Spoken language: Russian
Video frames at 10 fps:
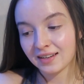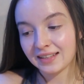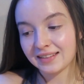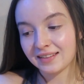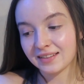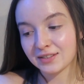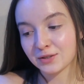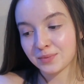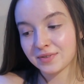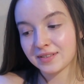Это,
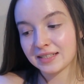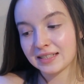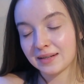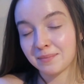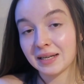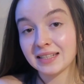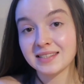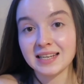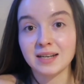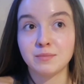собственно,
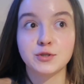мои цели.